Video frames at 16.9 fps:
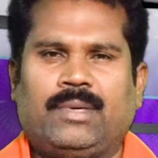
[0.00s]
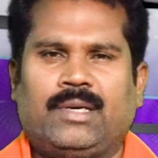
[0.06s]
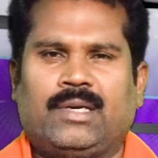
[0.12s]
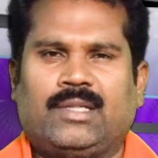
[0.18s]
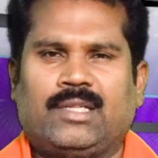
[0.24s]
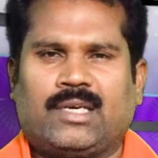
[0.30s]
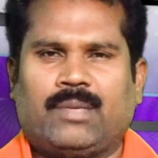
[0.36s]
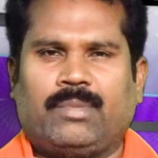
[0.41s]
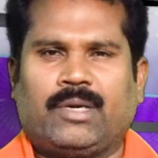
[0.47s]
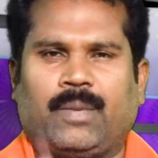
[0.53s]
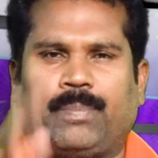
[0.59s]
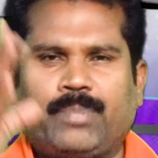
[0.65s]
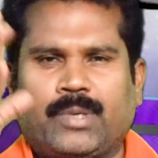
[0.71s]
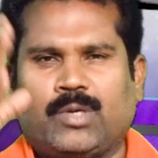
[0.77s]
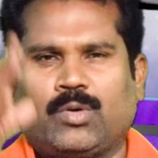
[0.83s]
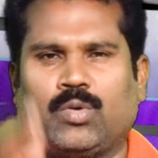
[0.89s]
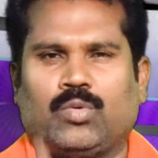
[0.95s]
அப்படின்றதுக்கு
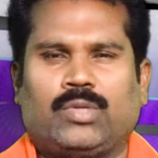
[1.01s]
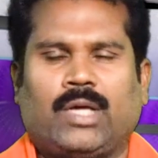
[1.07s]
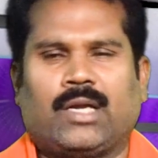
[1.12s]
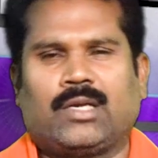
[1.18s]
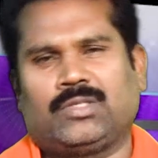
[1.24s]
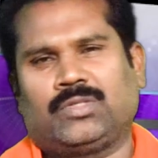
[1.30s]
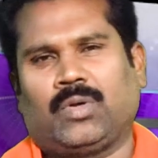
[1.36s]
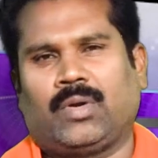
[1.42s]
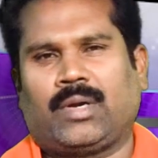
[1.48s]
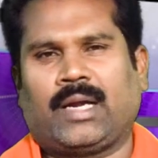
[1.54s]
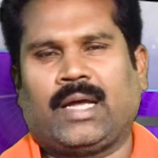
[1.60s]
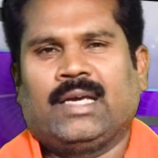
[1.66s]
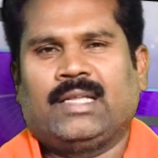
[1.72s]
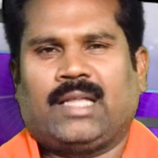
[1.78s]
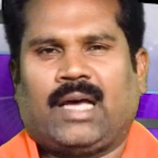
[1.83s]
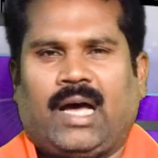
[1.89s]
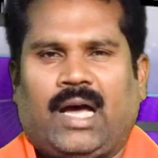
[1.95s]
மிகப்பெரிய ஒரு உதாரணம் சொல்கிறேன்
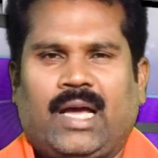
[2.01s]
இந்த